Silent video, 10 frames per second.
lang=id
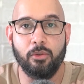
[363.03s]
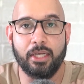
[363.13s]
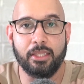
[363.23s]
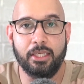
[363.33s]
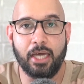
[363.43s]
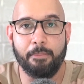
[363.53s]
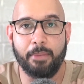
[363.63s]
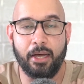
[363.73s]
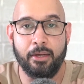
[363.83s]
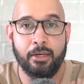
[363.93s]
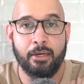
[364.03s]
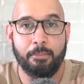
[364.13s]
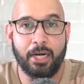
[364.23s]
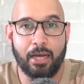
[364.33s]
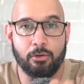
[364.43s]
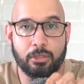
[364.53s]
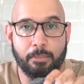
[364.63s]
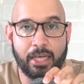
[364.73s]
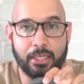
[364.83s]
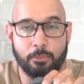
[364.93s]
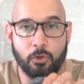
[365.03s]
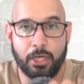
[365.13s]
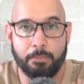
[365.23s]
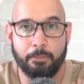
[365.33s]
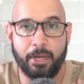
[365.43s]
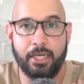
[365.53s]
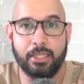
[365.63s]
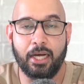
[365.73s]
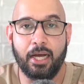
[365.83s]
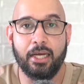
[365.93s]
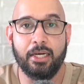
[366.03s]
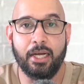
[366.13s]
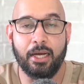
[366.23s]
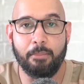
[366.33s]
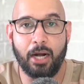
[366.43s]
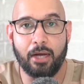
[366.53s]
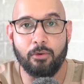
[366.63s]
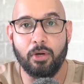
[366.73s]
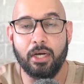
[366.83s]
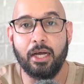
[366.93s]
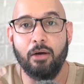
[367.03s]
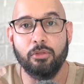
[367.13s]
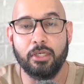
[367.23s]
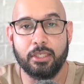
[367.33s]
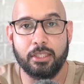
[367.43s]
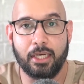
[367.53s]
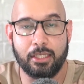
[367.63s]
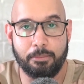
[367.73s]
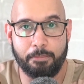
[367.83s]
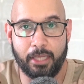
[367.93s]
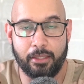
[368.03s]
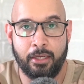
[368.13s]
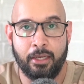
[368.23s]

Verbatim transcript: itu artinya apa? Menaruh sebanyak mungkin pemain di tengah dan melakukan counter secara cepat.